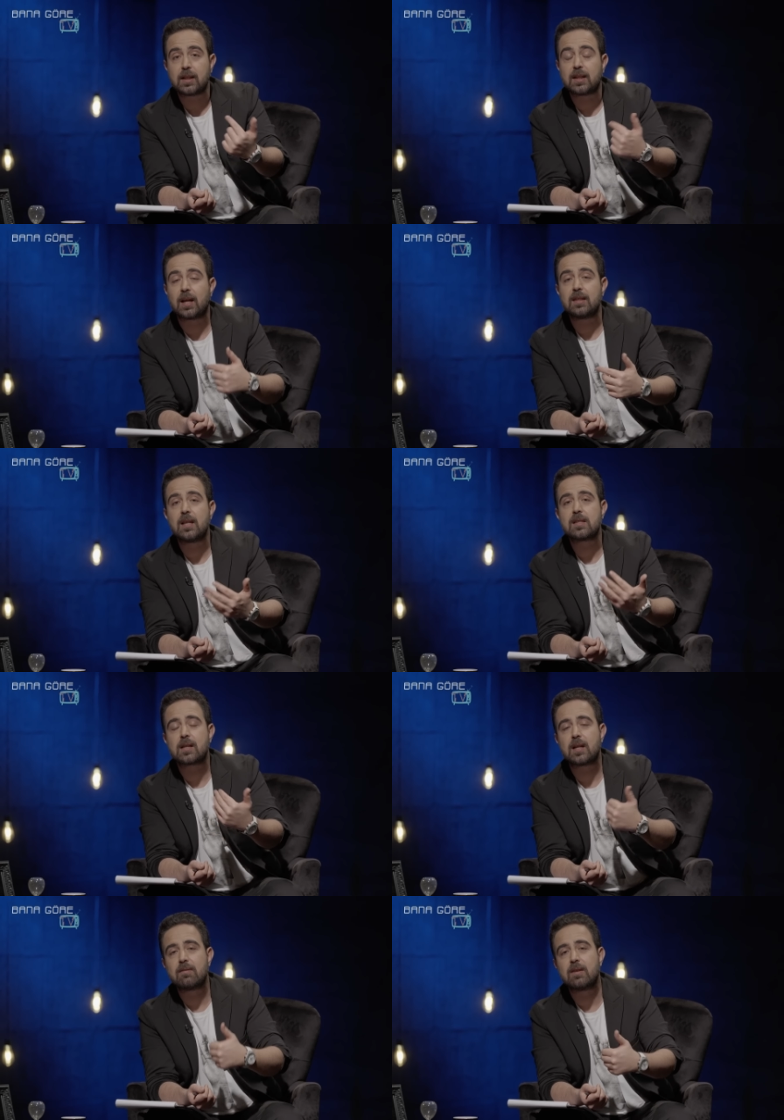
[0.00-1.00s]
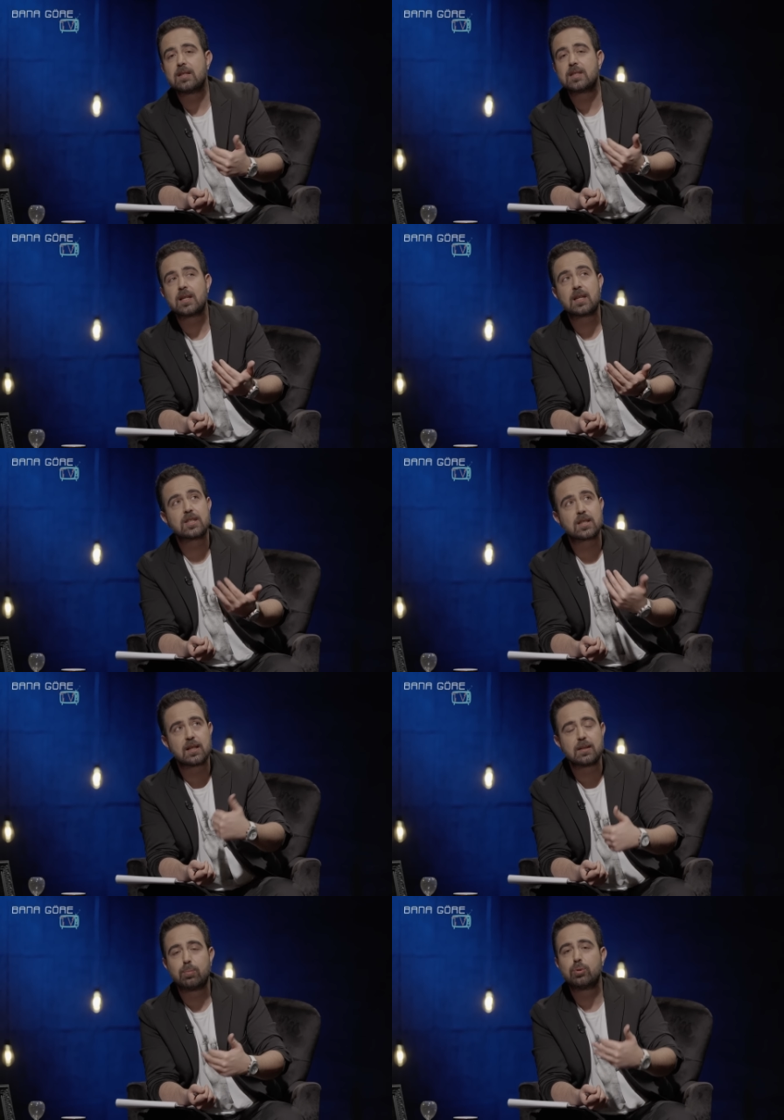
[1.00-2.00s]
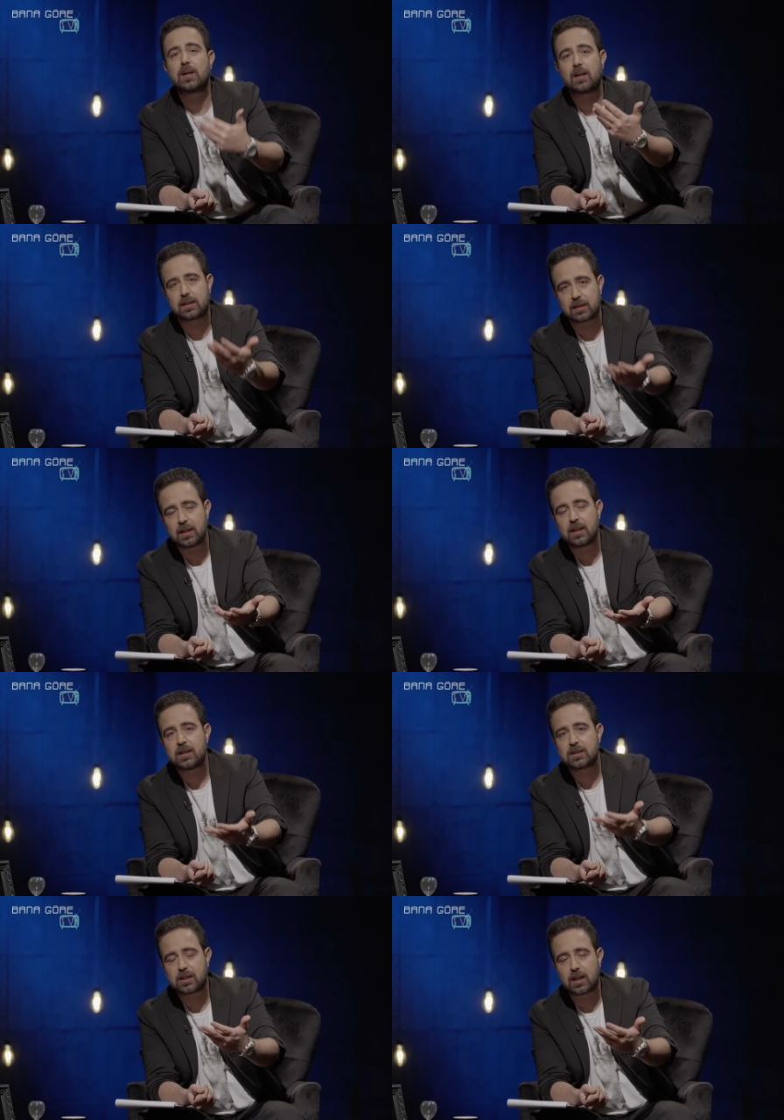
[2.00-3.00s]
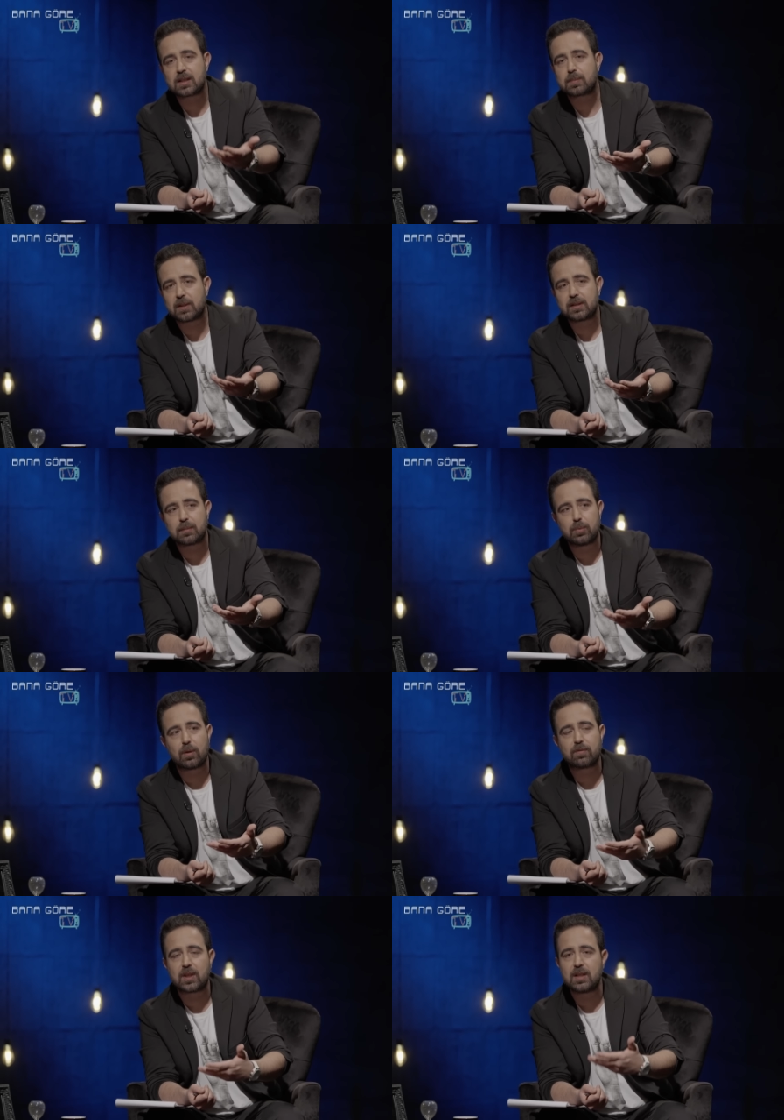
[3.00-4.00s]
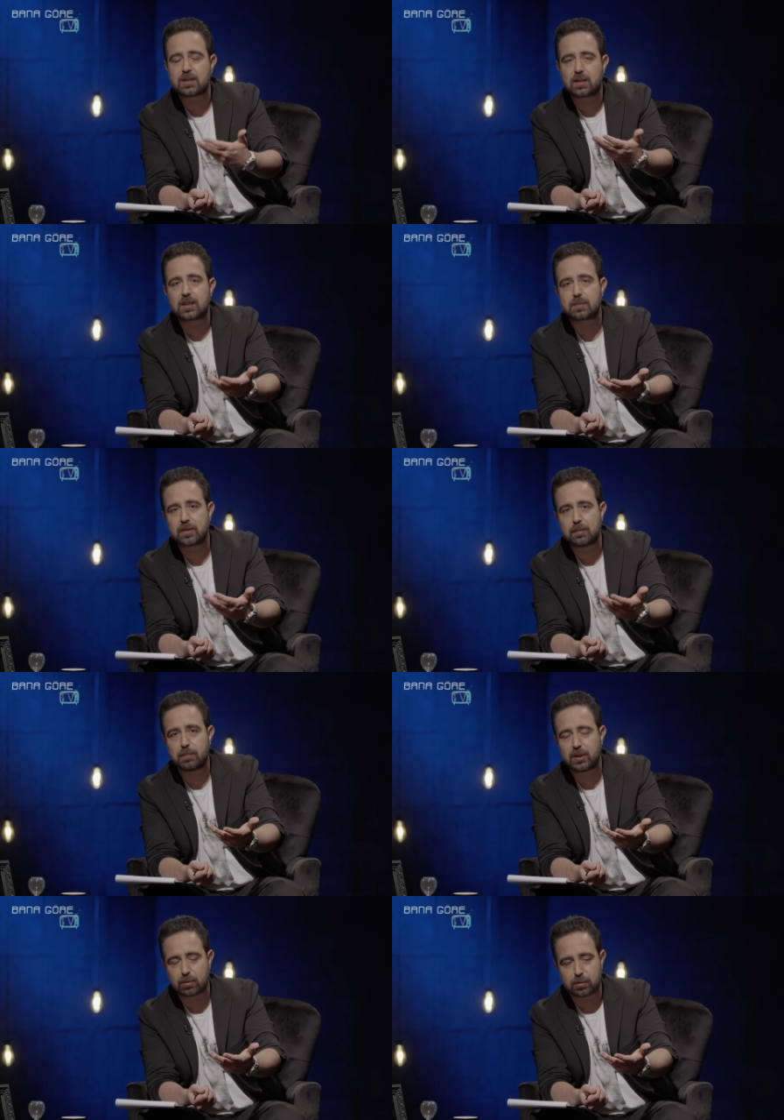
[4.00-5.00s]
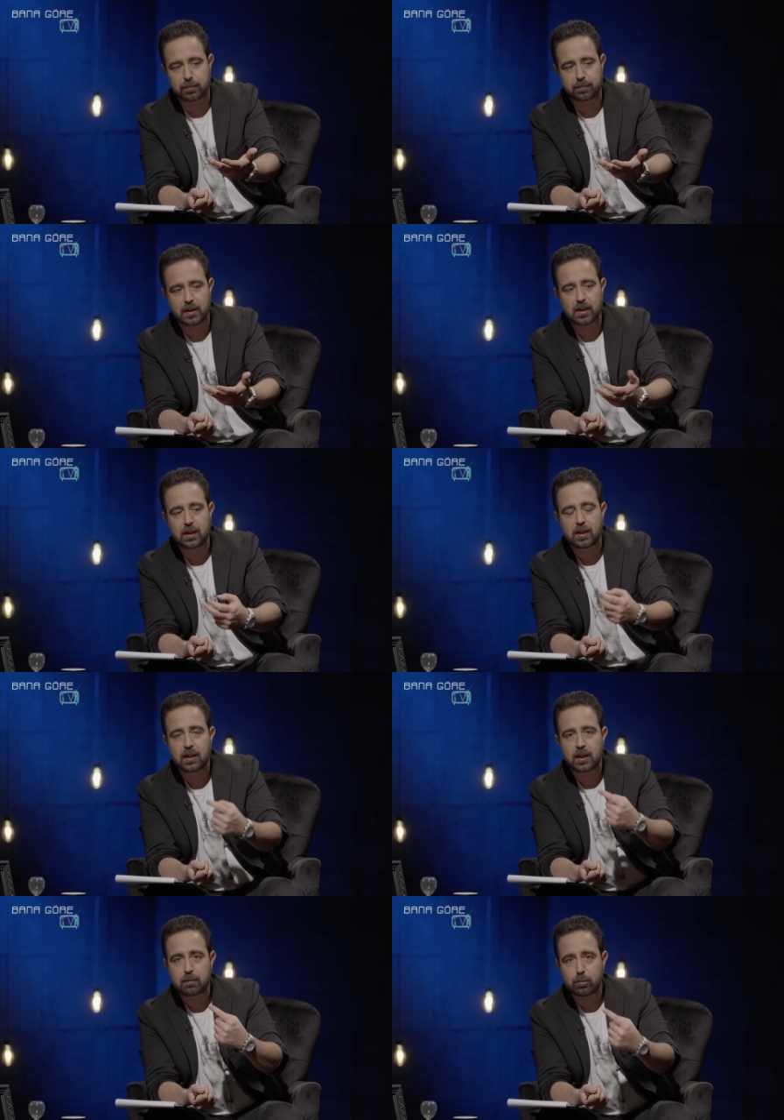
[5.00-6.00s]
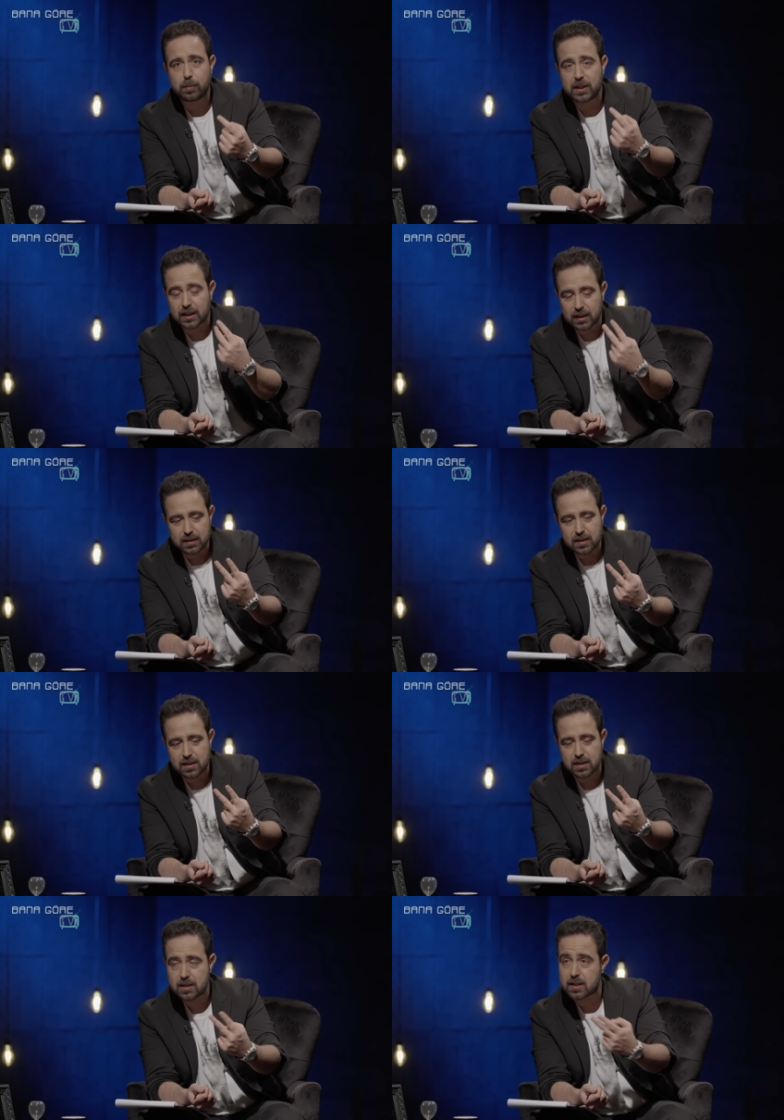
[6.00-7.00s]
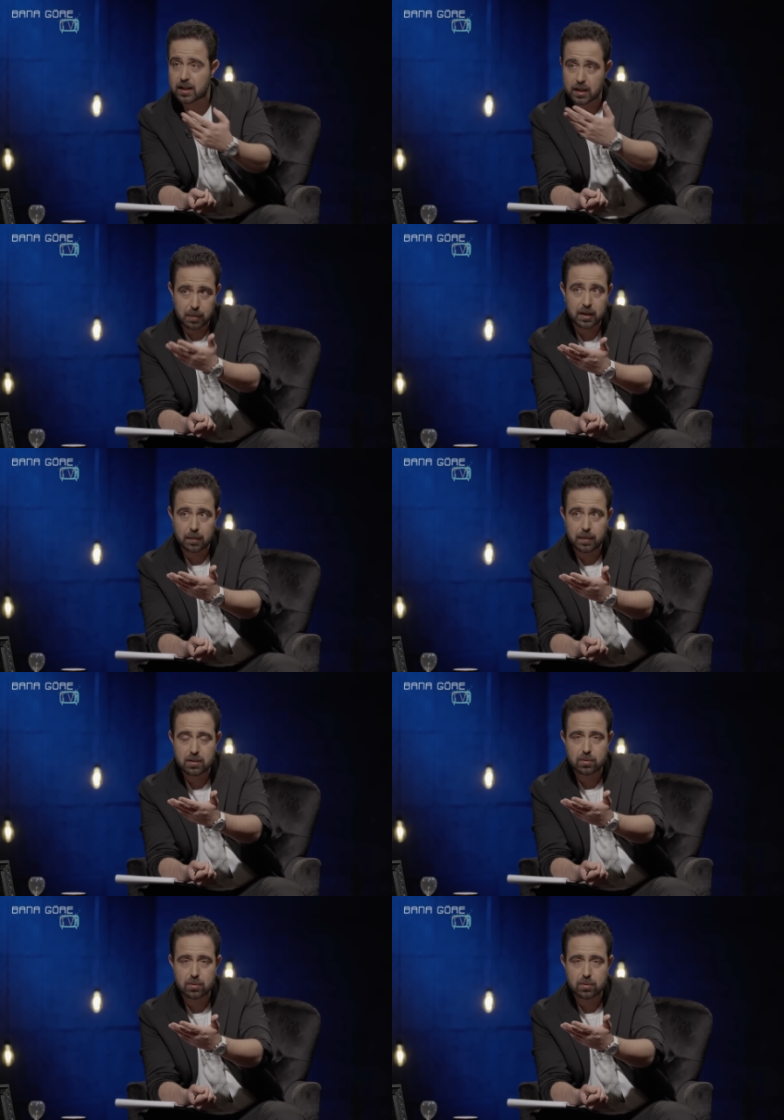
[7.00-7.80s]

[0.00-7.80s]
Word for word: ya da kendine zarar verecek kişileri bularak çıkartmak da bu öfkeyi çıkartmanın bir yolu. Bu bir. ikincisi seninle beraber